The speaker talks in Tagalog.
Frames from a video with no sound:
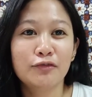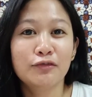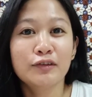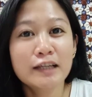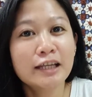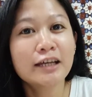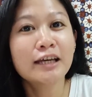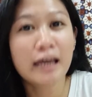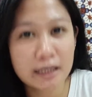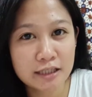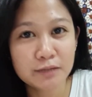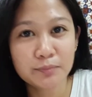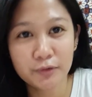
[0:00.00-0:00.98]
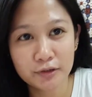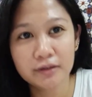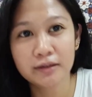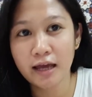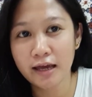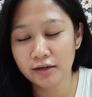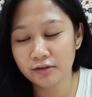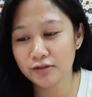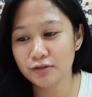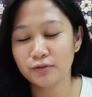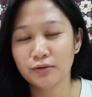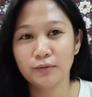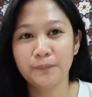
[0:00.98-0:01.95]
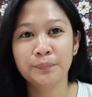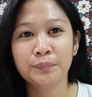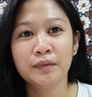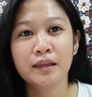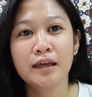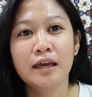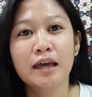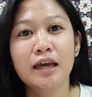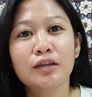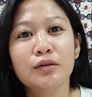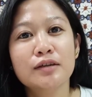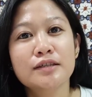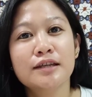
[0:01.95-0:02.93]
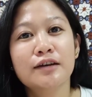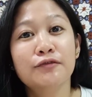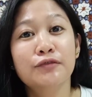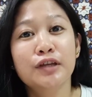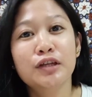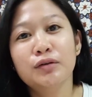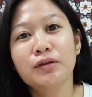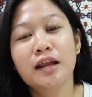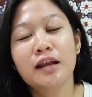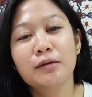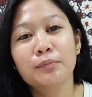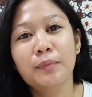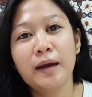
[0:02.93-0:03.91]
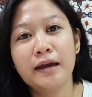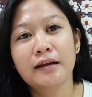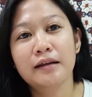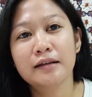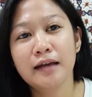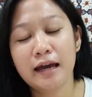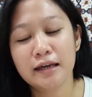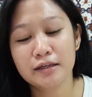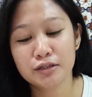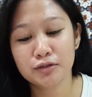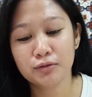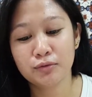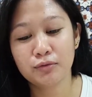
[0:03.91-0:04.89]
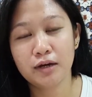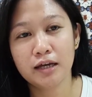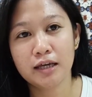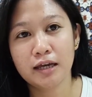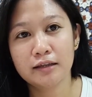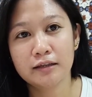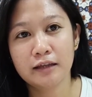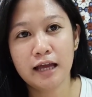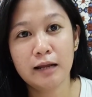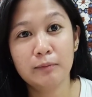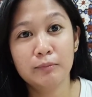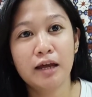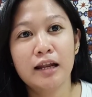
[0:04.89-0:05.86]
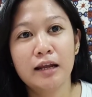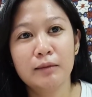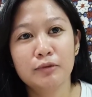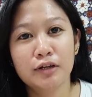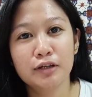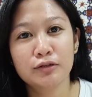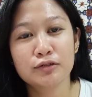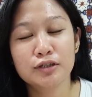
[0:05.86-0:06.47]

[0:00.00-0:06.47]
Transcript: Feeling expert tayo. So, ito isang video na nag-viral guys. So, ayan, alam na alam nyo na to